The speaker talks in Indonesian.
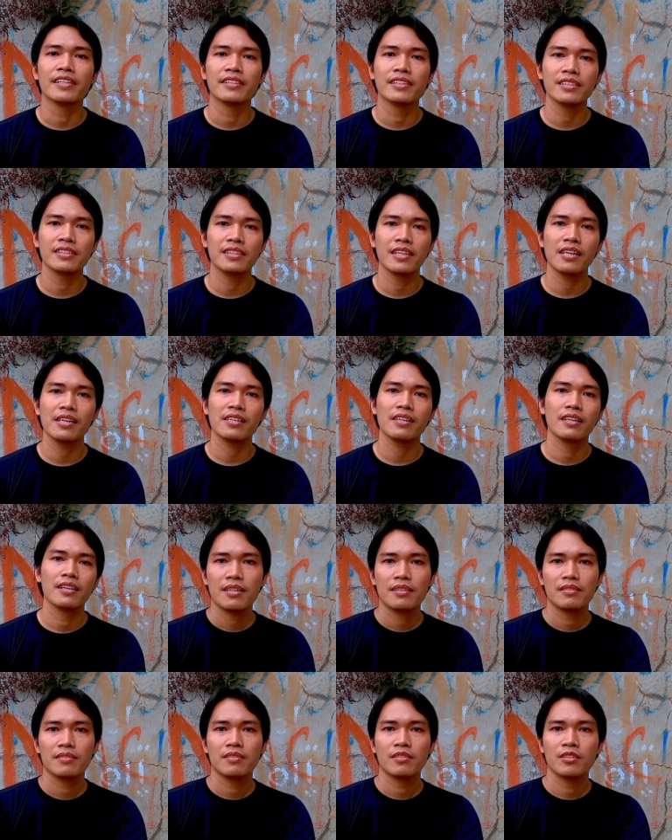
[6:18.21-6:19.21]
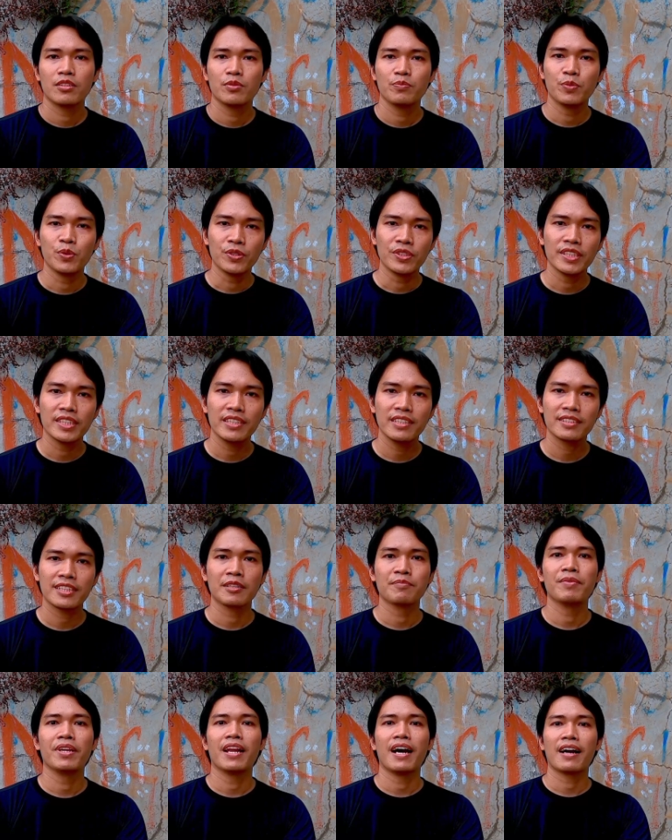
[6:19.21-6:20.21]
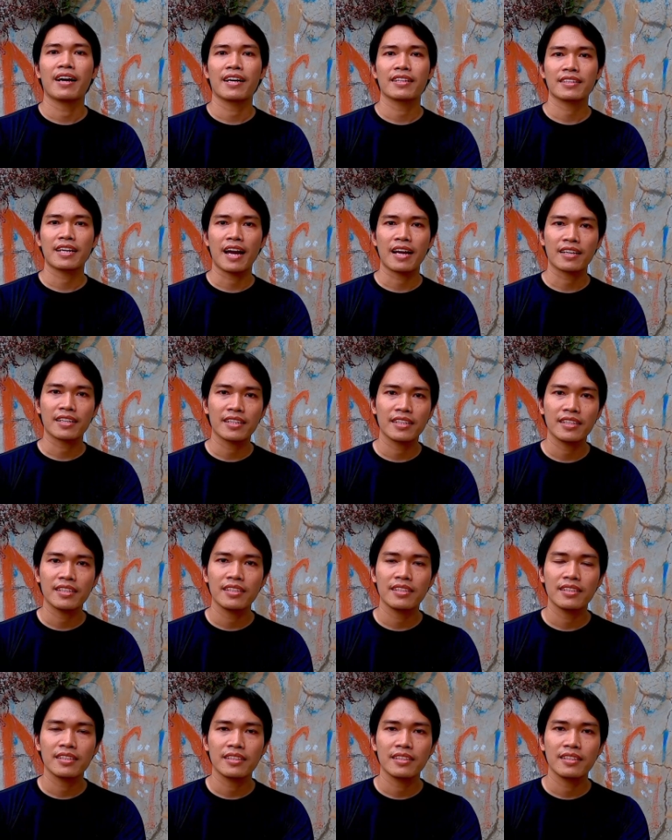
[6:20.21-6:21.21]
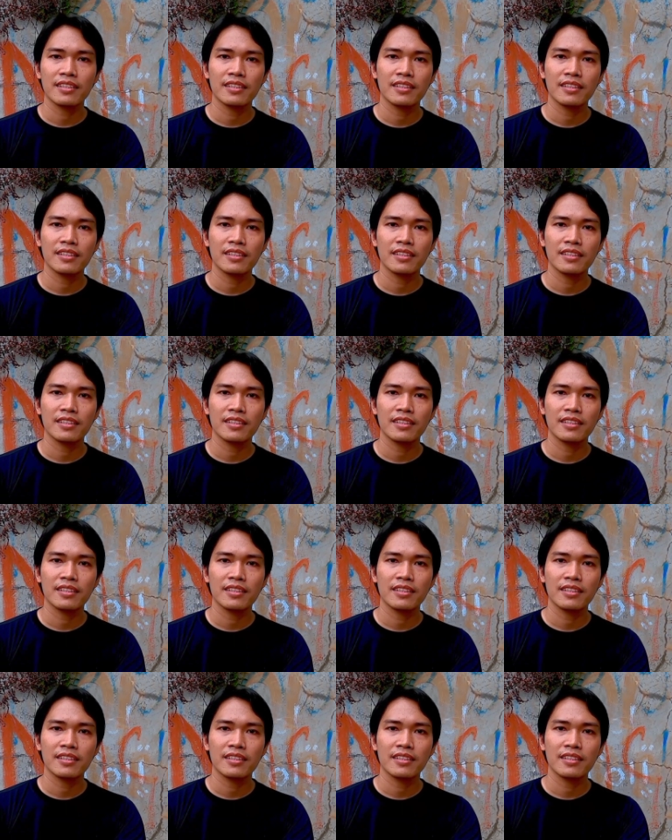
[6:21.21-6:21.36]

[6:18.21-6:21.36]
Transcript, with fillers: Jadi dia bunyi sambil angkat kaki.